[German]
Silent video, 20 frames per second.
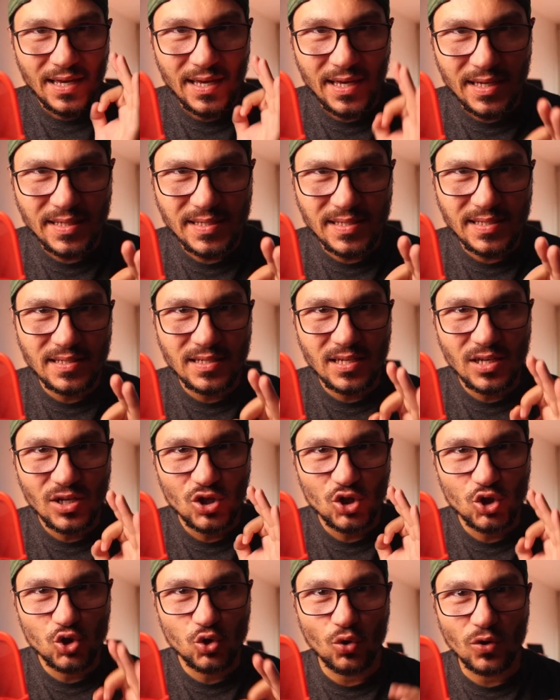Ist
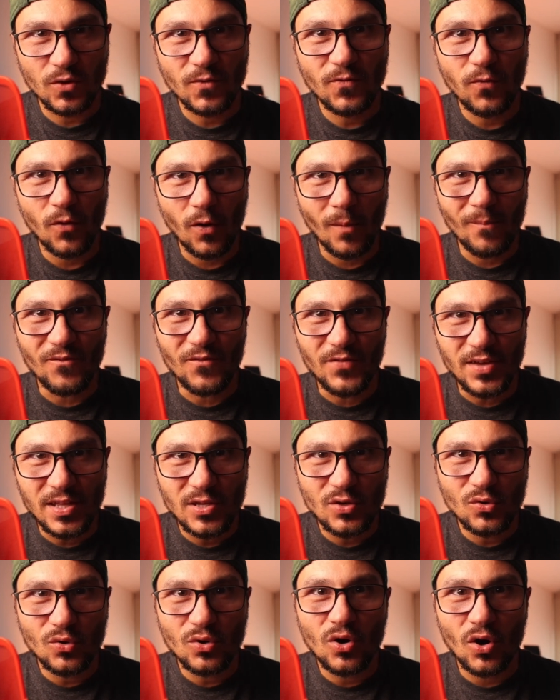Shortform
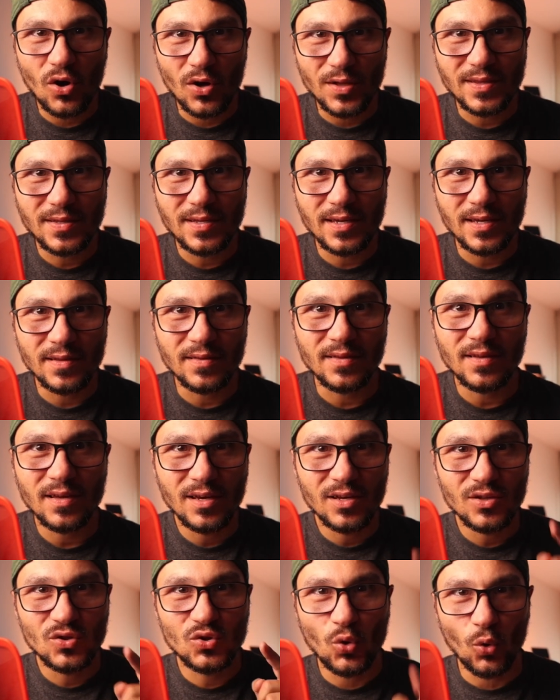Video Content
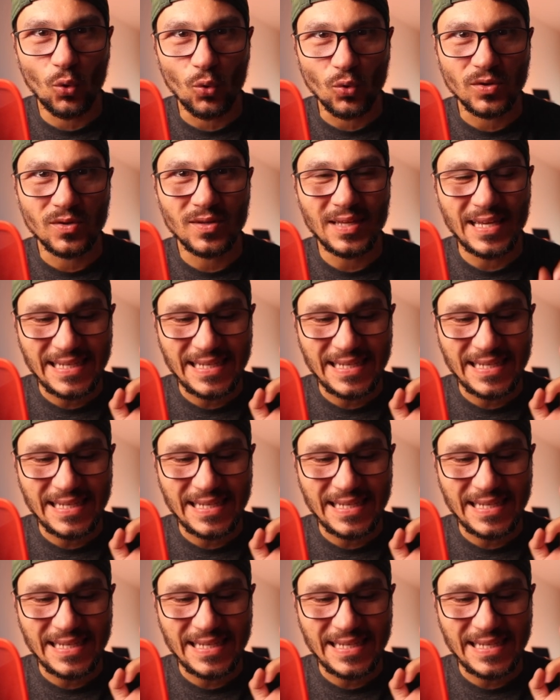tot?